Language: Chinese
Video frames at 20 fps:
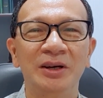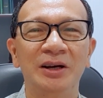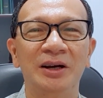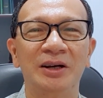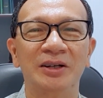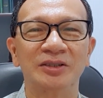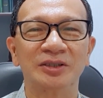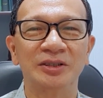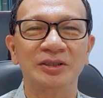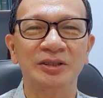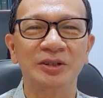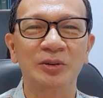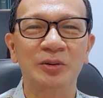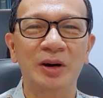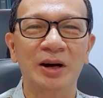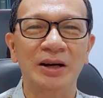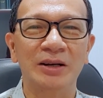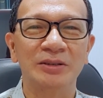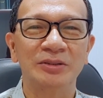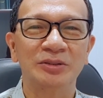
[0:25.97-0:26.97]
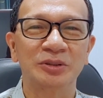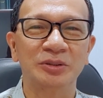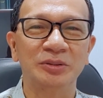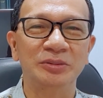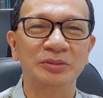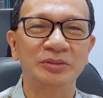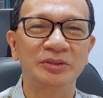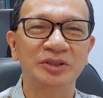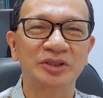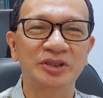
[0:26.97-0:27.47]
啊，神的话
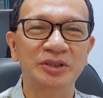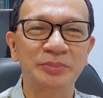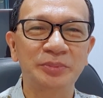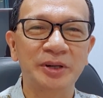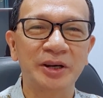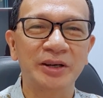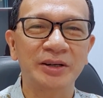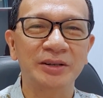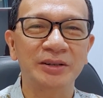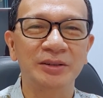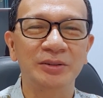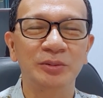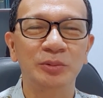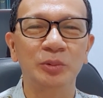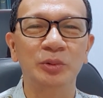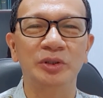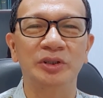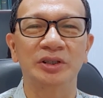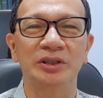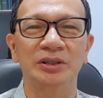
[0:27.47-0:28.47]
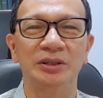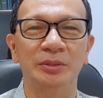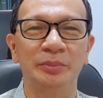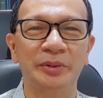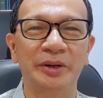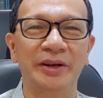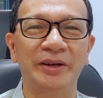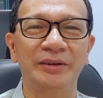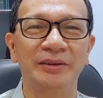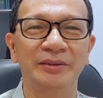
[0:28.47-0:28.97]
从诗篇五十二
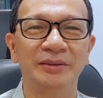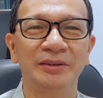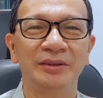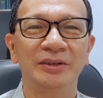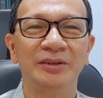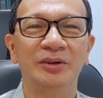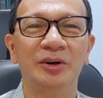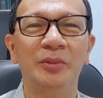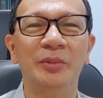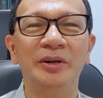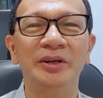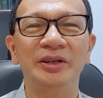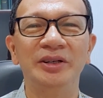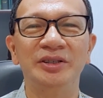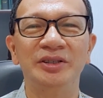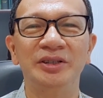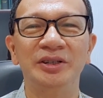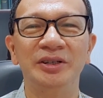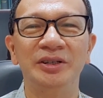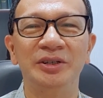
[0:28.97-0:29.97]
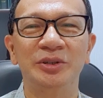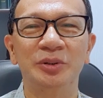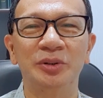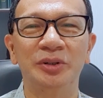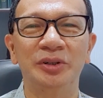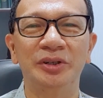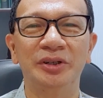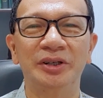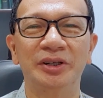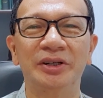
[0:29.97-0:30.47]
篇，我们一起
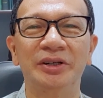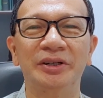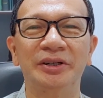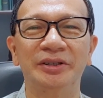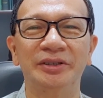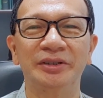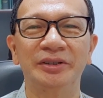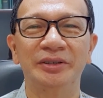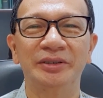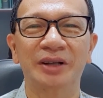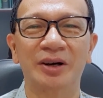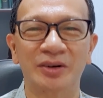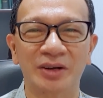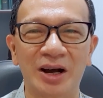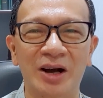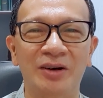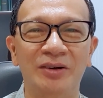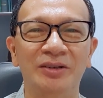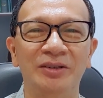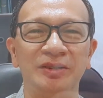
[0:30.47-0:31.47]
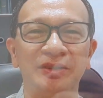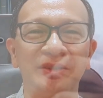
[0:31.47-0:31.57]
做一个祷告。